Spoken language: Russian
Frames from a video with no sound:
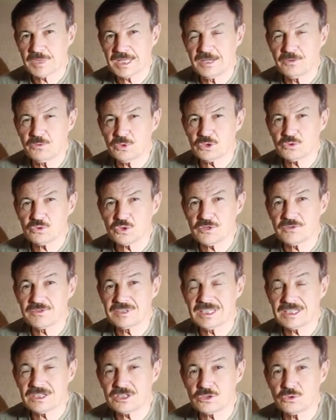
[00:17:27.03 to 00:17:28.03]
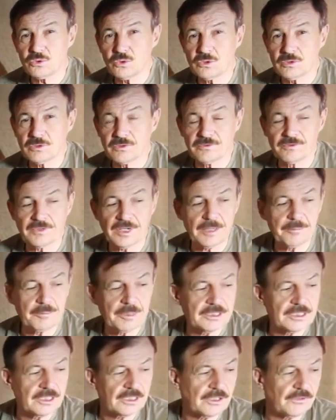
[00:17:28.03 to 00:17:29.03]
И вот уже дошло
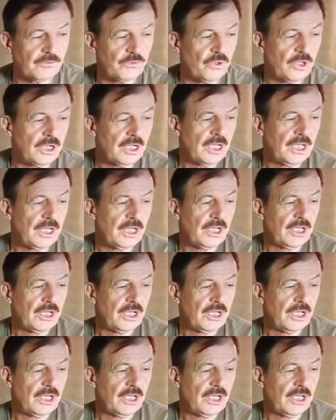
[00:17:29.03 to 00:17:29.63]
время до того,